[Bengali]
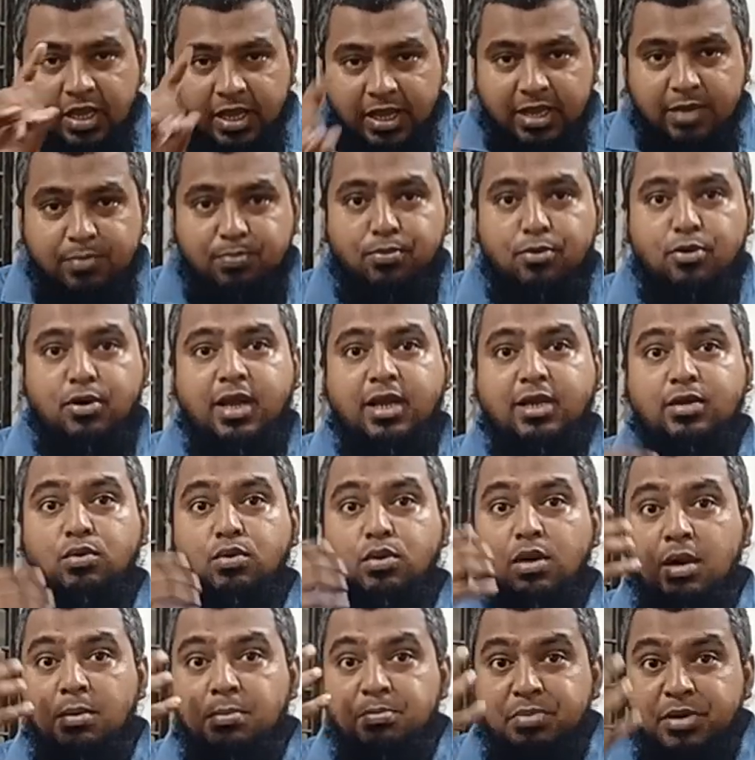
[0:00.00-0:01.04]
এই
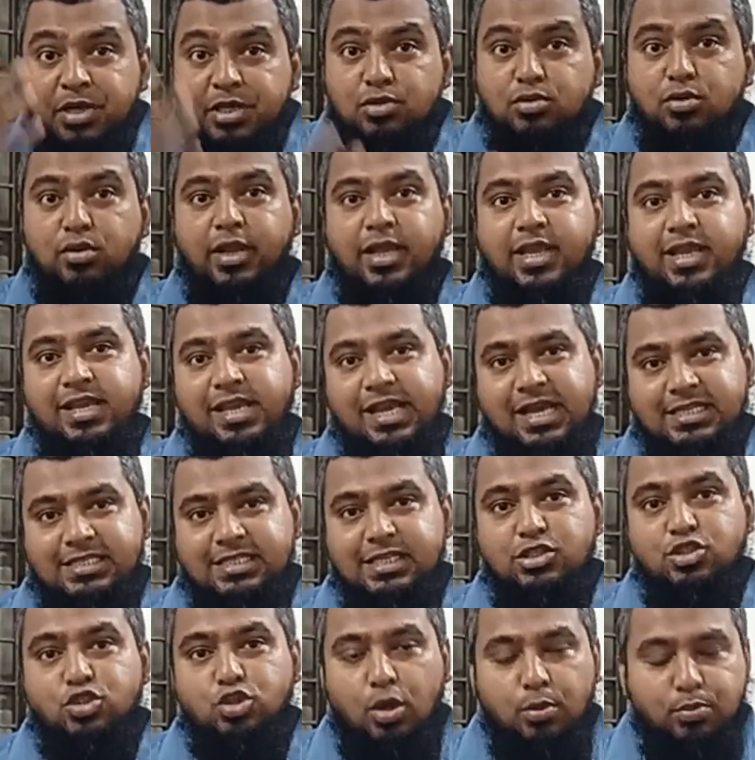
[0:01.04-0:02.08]
প্রোডাক্টগুলোর ভিতরে কি আছে
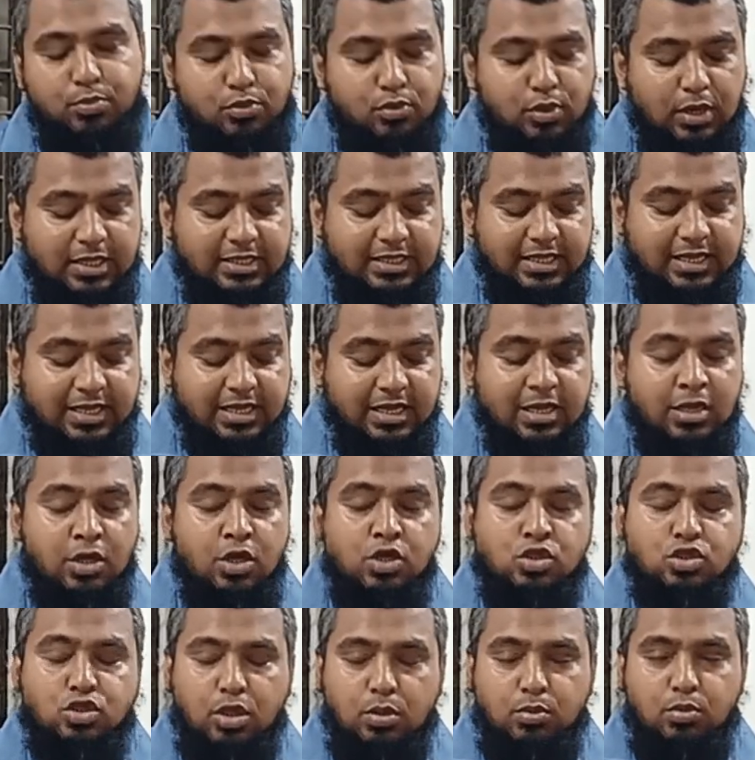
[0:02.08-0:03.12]
সবগুলো দেখি
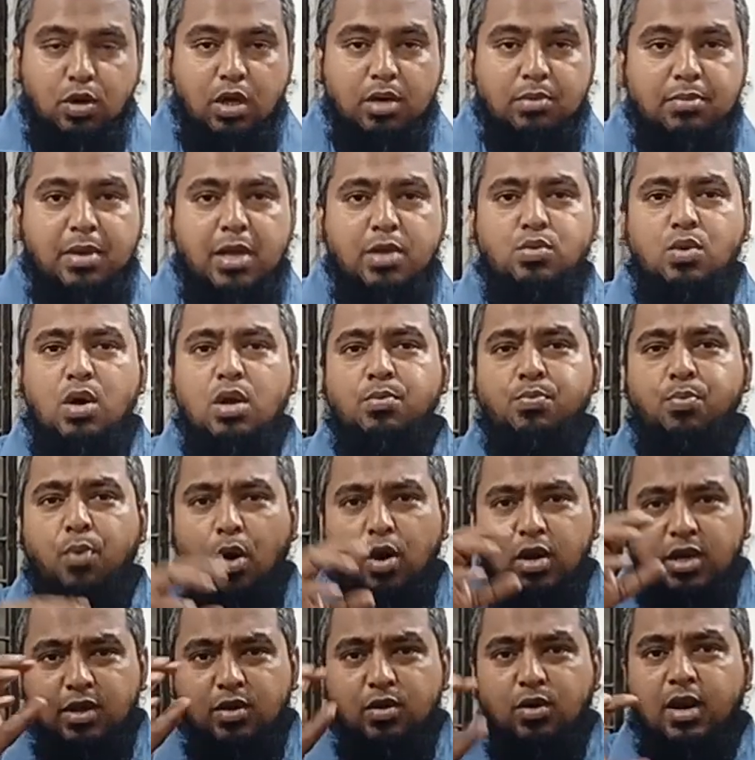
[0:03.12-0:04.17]
সব ওয়ান বাই ওয়ান
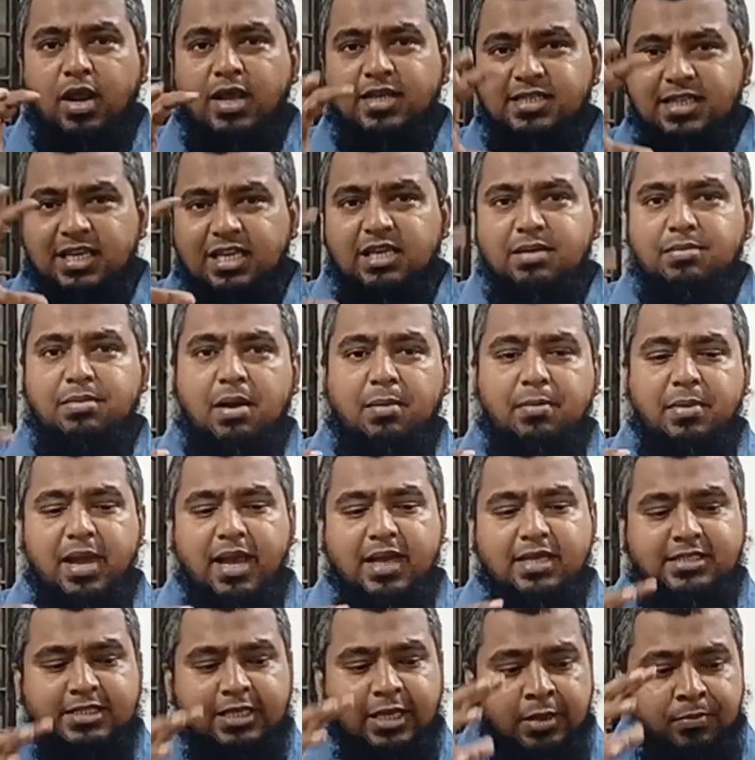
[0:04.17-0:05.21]
পলি করা আছে কিভাবে
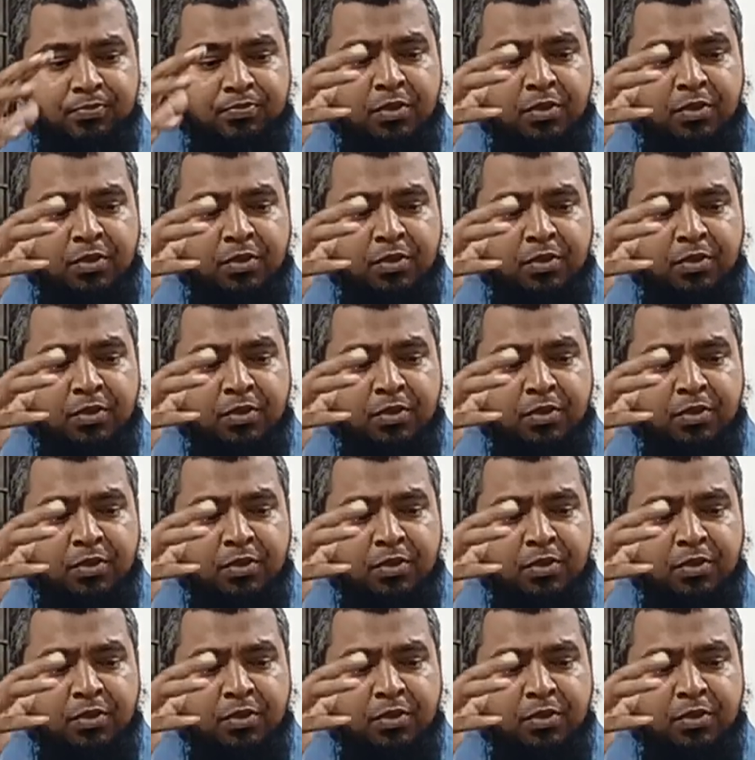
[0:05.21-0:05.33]
আছে